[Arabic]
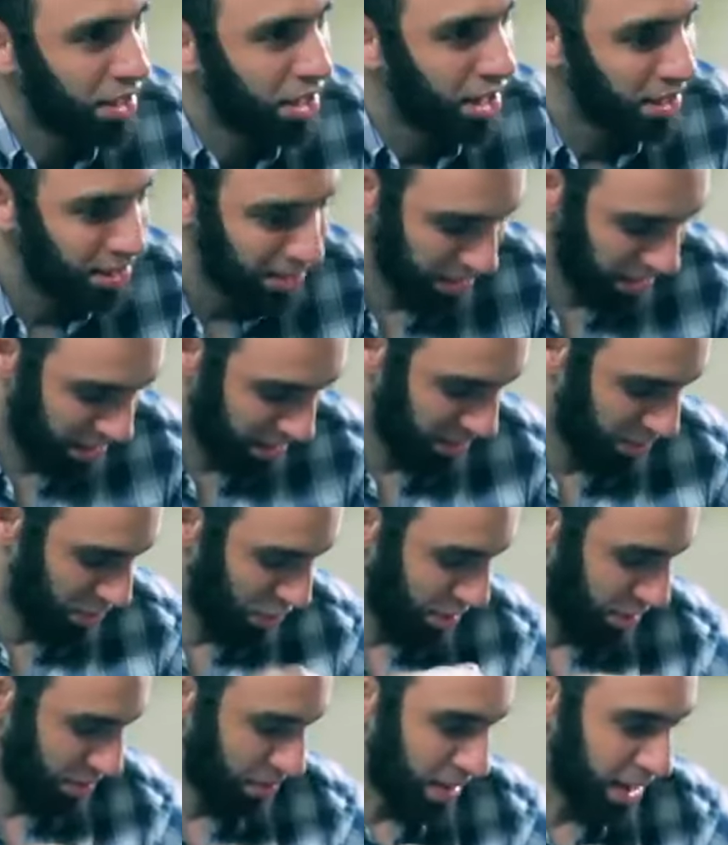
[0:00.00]
انا حتى يعني
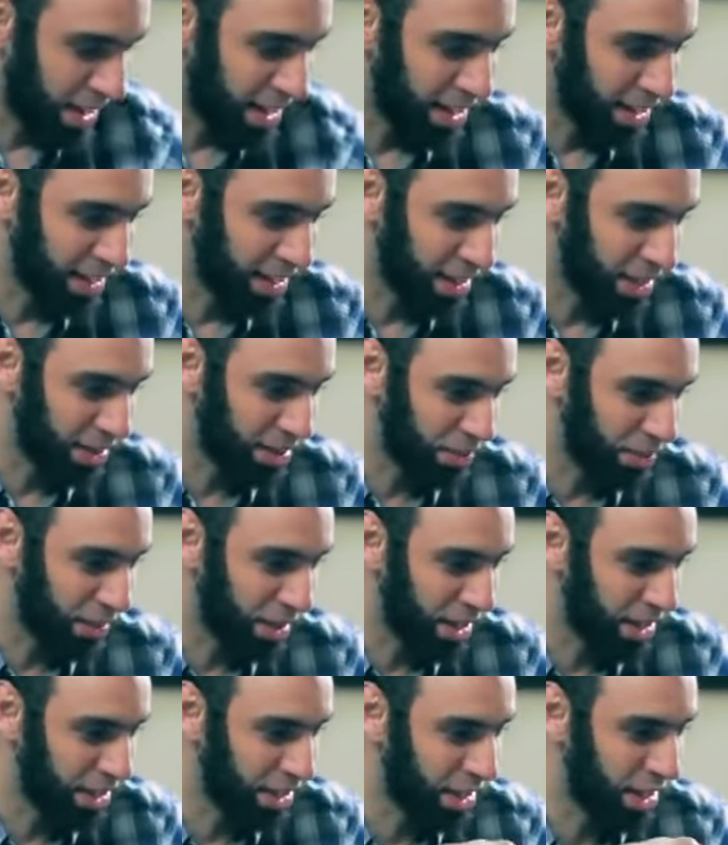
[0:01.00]
بصي معايا الكارت
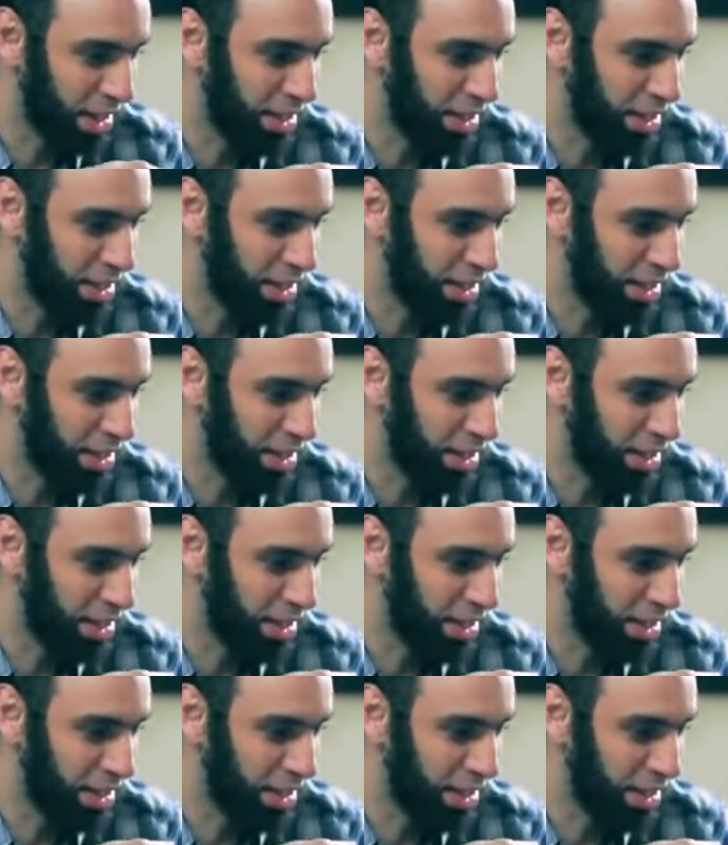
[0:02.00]
بتاعي